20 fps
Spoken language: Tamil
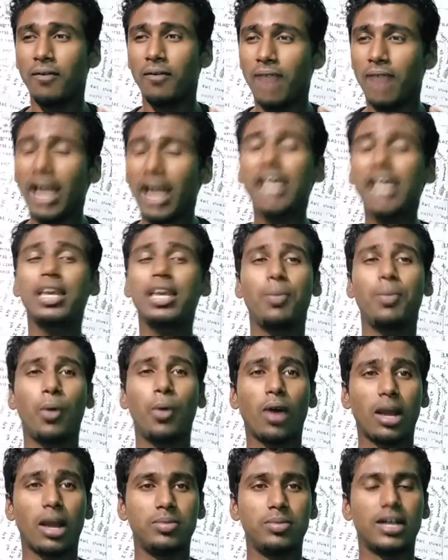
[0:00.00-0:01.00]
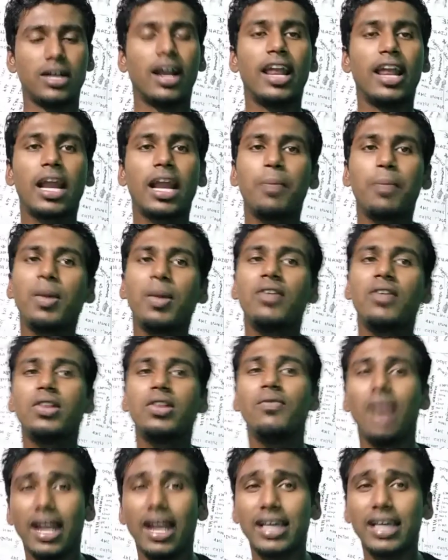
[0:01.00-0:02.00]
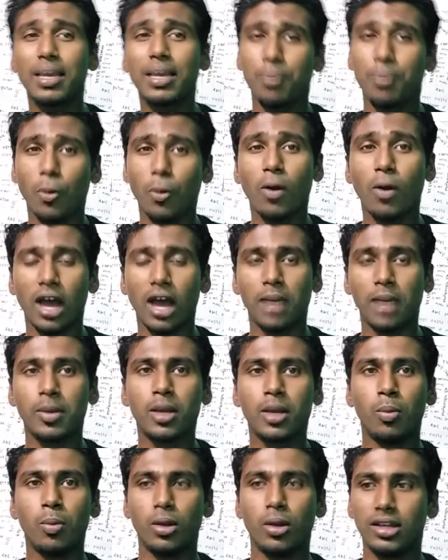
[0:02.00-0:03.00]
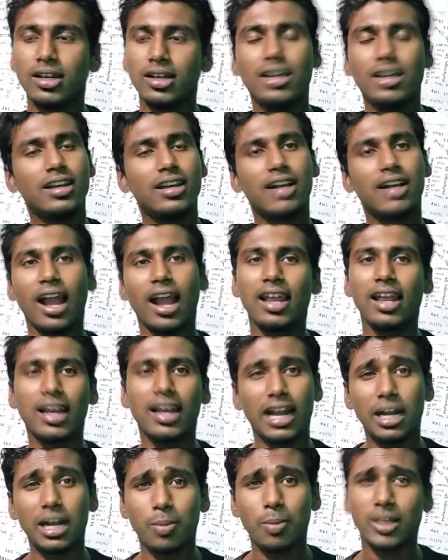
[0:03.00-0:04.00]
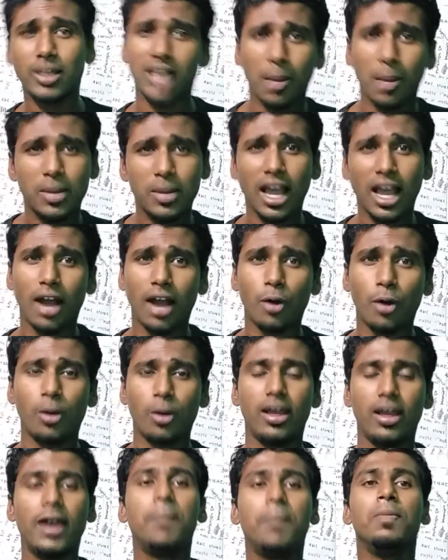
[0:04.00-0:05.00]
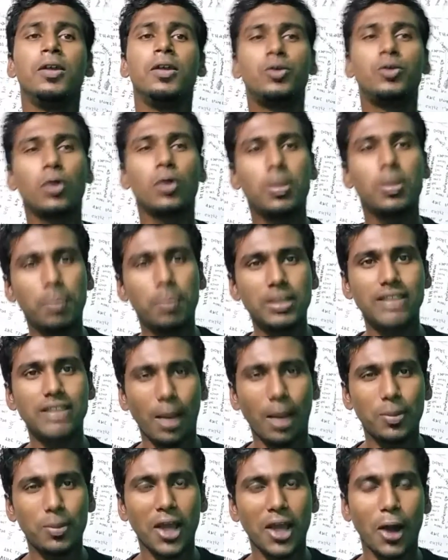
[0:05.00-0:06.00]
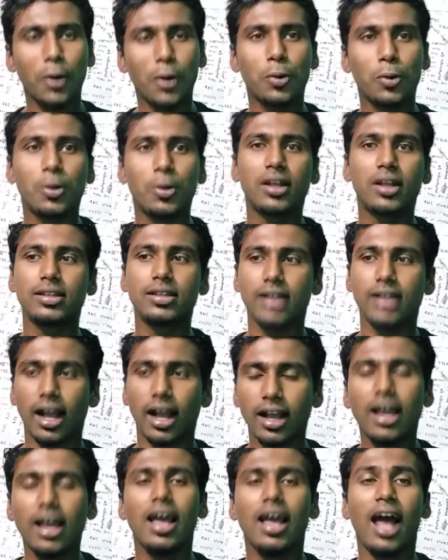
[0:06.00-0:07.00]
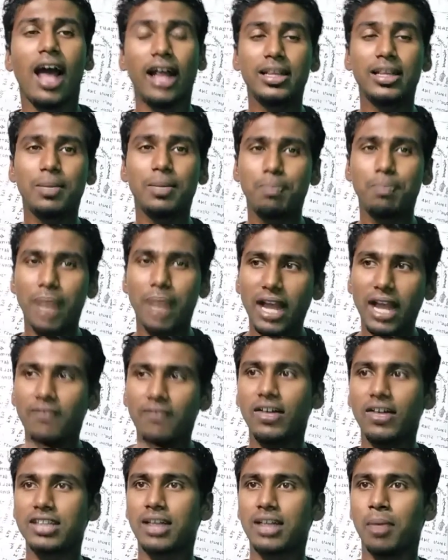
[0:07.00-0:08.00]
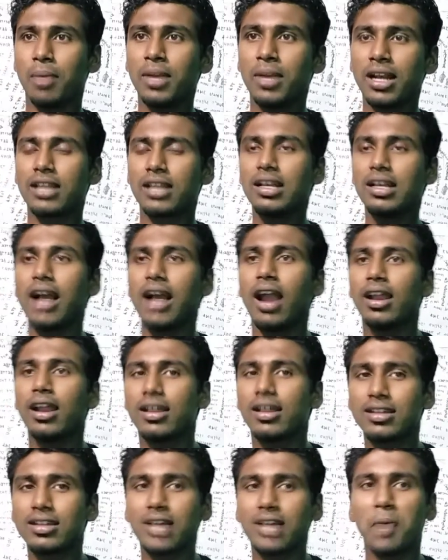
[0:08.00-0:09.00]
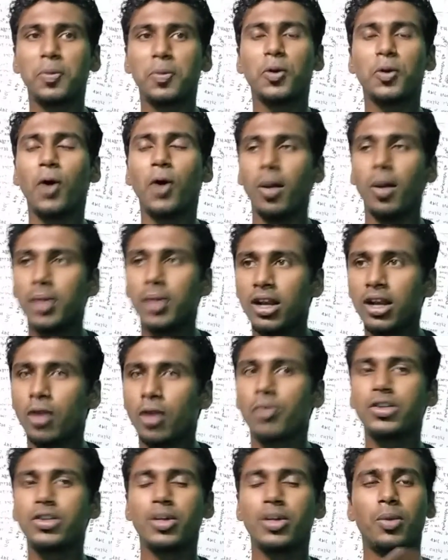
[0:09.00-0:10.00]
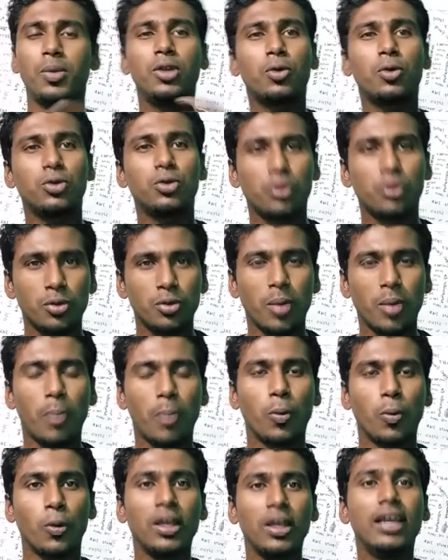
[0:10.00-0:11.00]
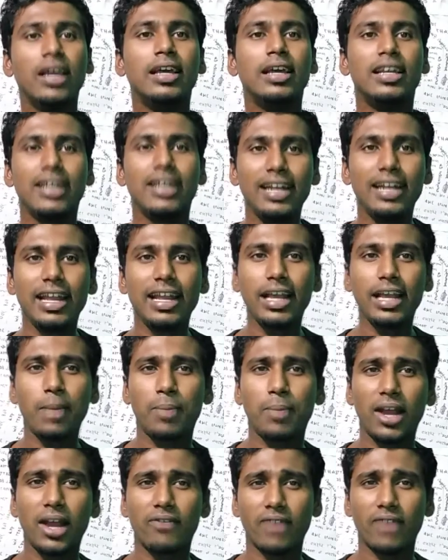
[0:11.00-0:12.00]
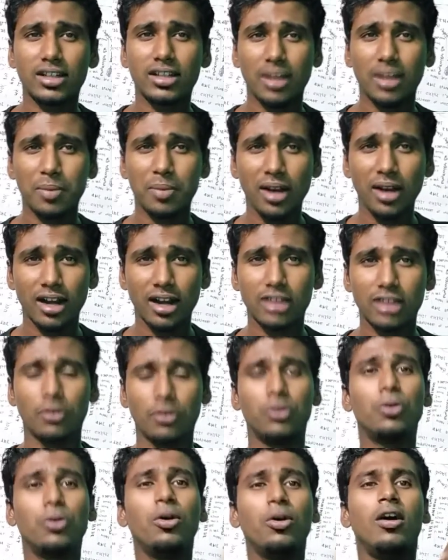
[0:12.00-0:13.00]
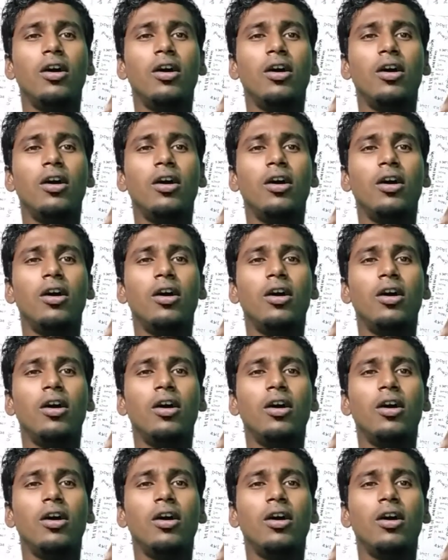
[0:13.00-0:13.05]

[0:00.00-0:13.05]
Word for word: வேலைக்கு போக ஆரம்பித்தாங்க நிறைய பேர் வந்து வேலைக்கு போக ஆரம்பிக்கும் போது காலையில் கண்டிப்பாக சாப்பிட்டே ஆகணும் இல்லையா ஸோ இப்படி சாப்பிட்டே ஆகணுன்றதுக்காக அந்த பிரேக்ஃபாஸ்ட் அப்படின்றது காலையில் தான் சாப்பிடணும் அப்படின்ற ஒரு விஷயம் வந்து கொஞ்சம் கொஞ்சமாக போய் இன்னைக்கு பிரேக்ஃபாஸ்ட் அப்படின்றது வந்து